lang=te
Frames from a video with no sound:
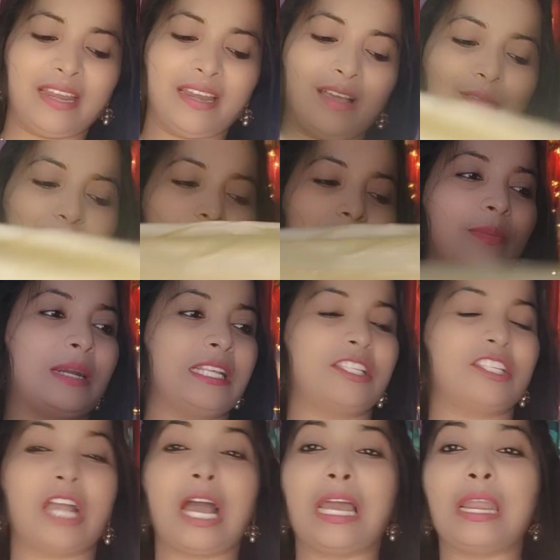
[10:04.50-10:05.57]
లాగా ఉందనమాట
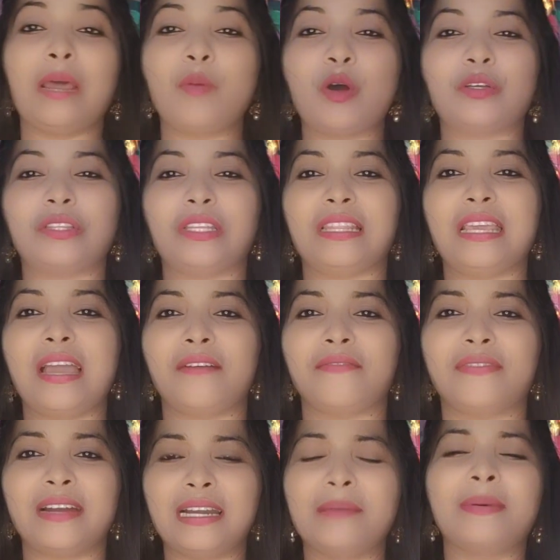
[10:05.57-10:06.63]
చాలా బాగుంది ఇది
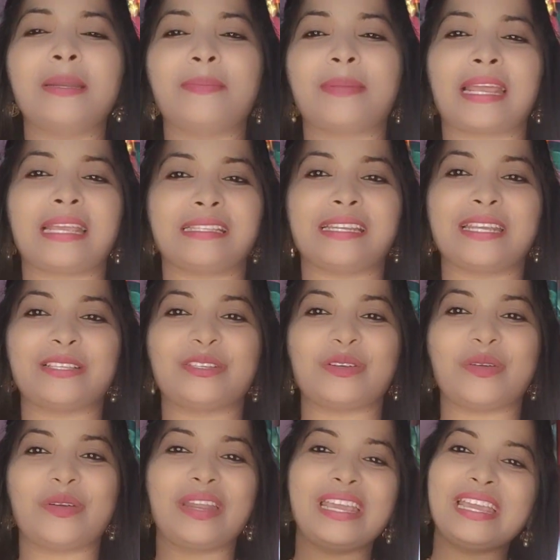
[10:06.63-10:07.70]
అఫోర్డబుల్ ప్రైస్
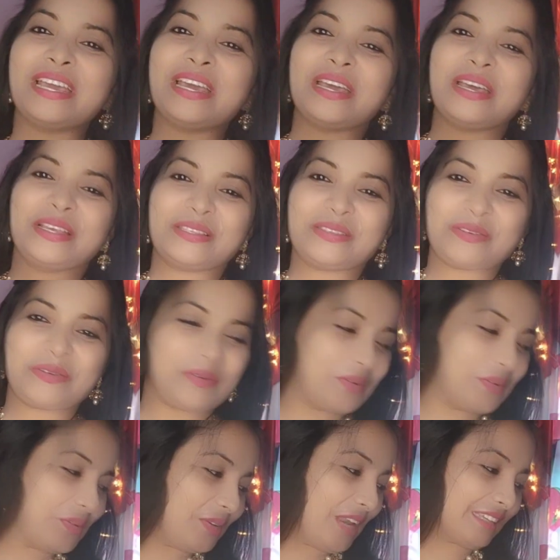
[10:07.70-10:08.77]
రేంజ్లోని సో
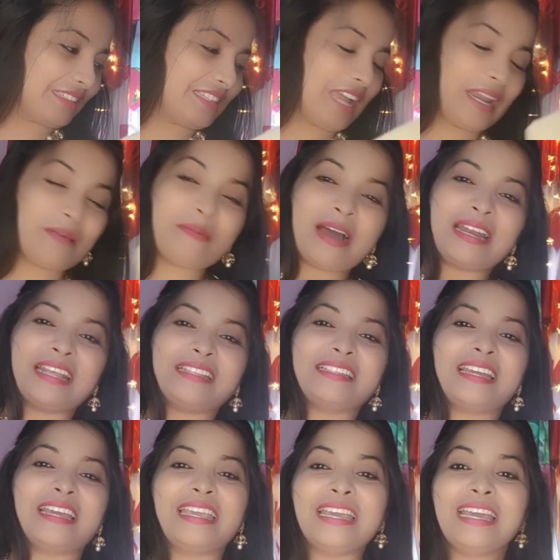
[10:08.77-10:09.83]
నాకు చాలా బాగా
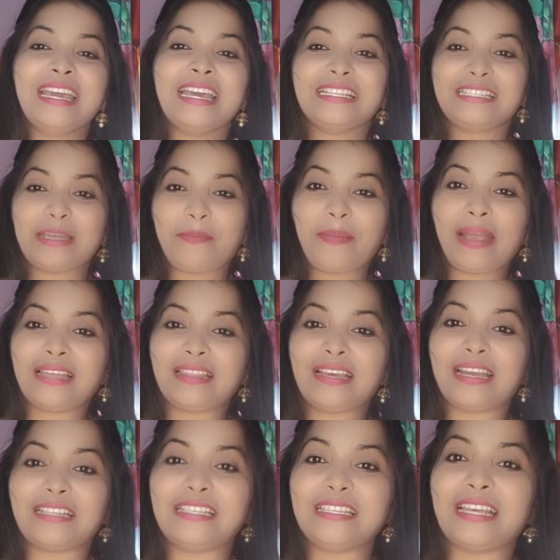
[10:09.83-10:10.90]
నచ్చాయి చెప్పా కదా
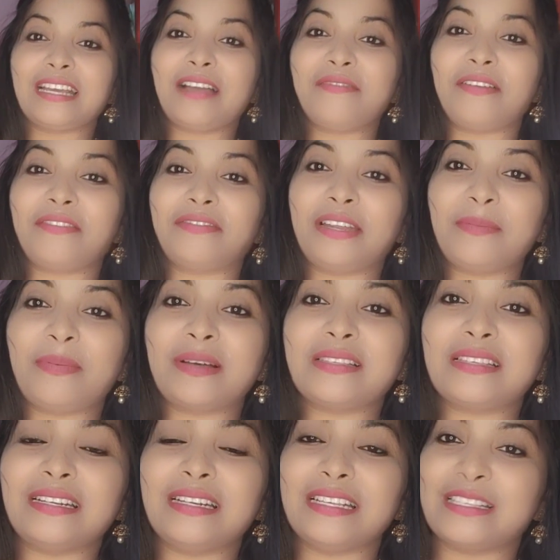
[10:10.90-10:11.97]
ఖచ్చితంగా ఫిఫ్టీ
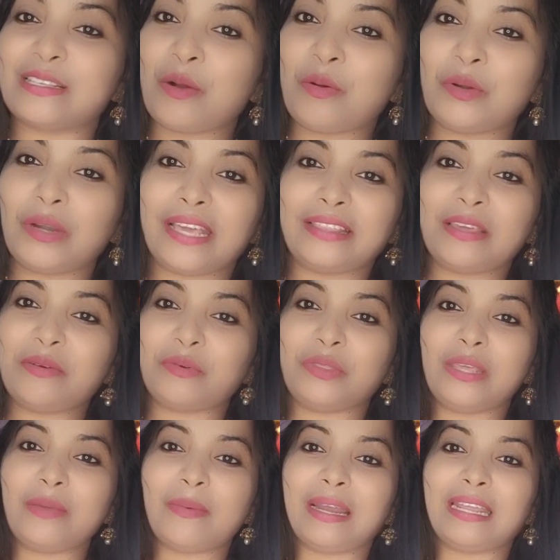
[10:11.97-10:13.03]
పర్సెంట్ డిస్కౌంట్ అయితే
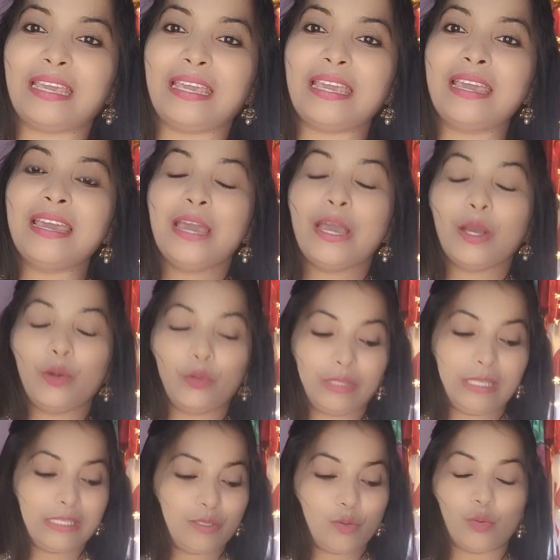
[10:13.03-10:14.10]
ఉంది మనకి
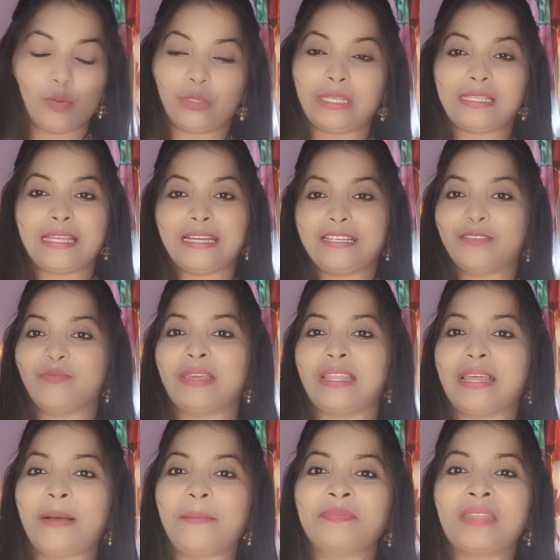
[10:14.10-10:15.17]
కుర్తీసు కుర్తా సెట్స్
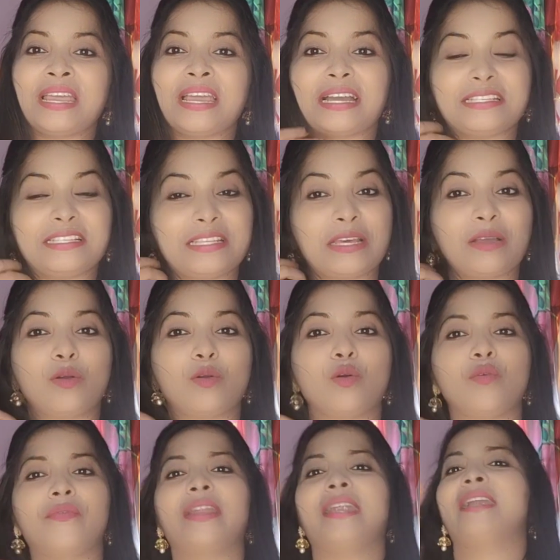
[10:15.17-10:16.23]
మీద ఖచ్చితంగా గో
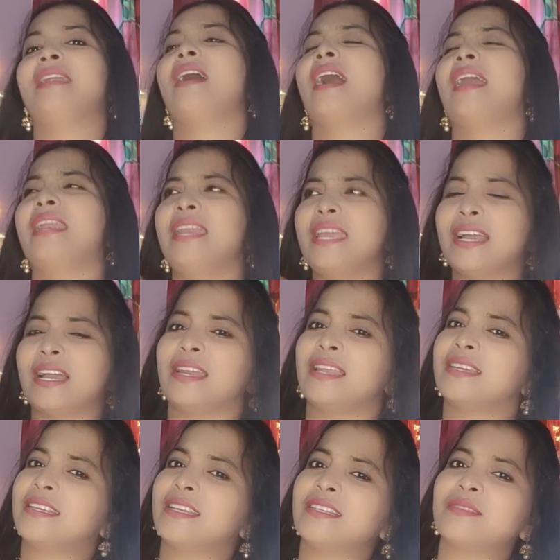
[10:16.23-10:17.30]
ఫర్ ఇట్ అన్ని
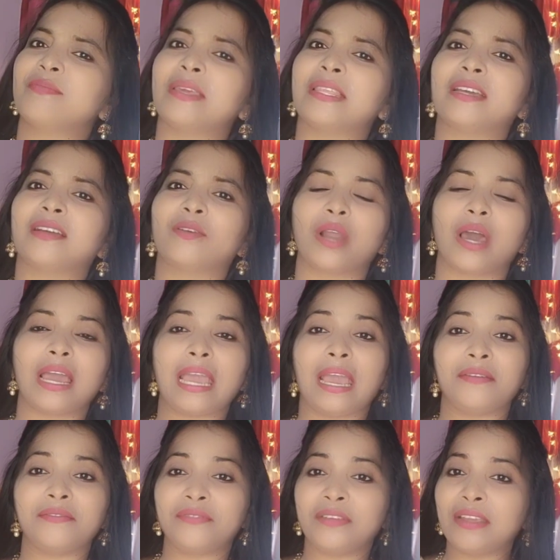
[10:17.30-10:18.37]
కలెక్షన్స్ మీద కూడా
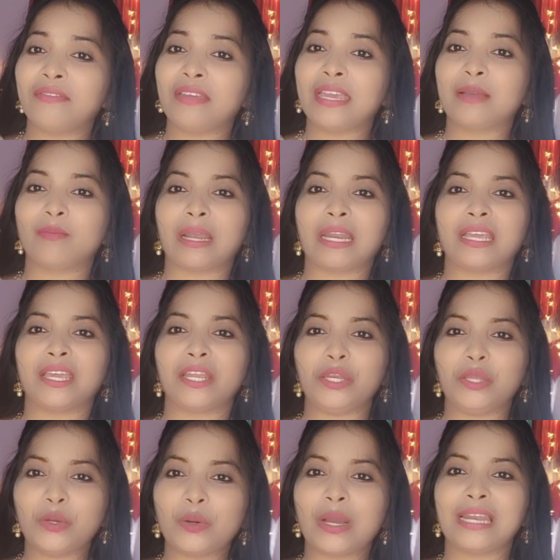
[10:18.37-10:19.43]
ఎవ్రీ వీక్ మనకి
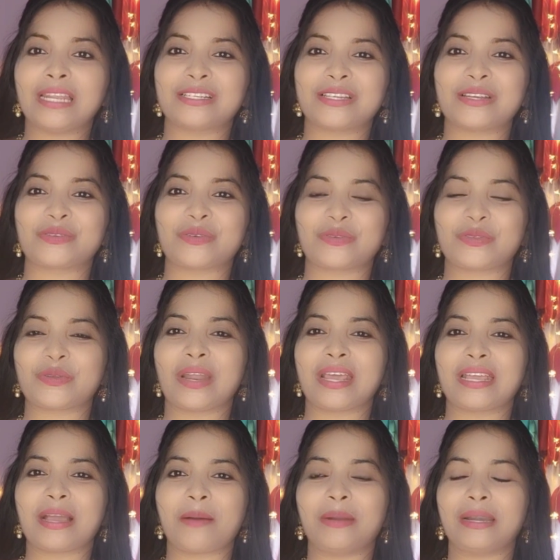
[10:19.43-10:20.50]
న్యూ కలెక్షన్స్ వస్తున్నాయి
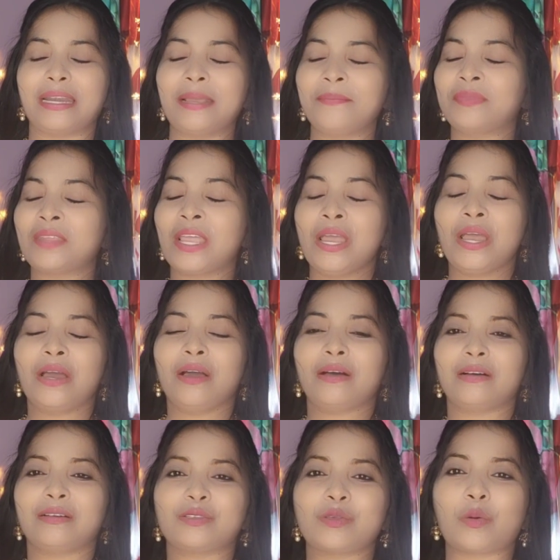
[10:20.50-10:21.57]
కాబట్టి
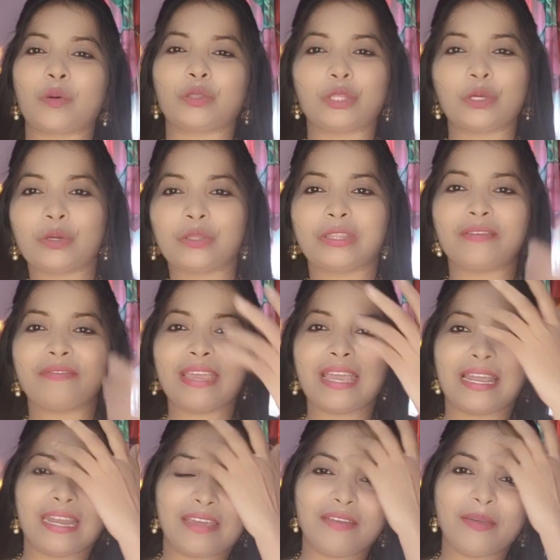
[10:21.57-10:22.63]
సో కొత్త కొత్తవి
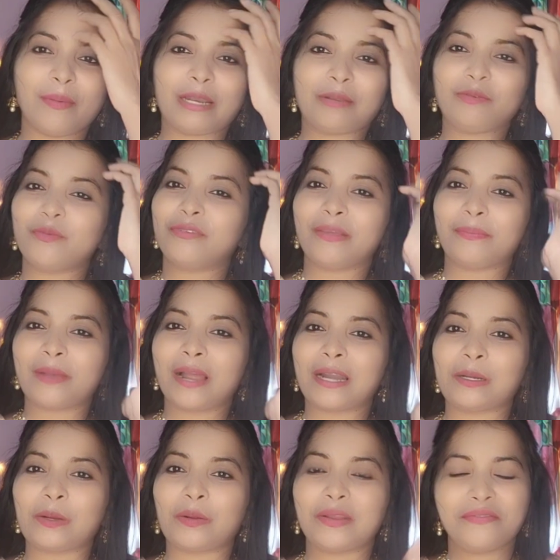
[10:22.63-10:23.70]
అనేవి మనము
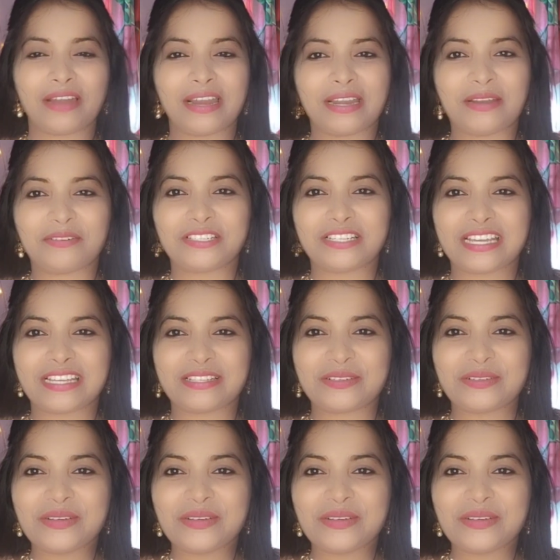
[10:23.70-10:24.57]
ఫ్లిప్కార్ట్లోని ఫైండ్ అవుట్ చేయొచ్చు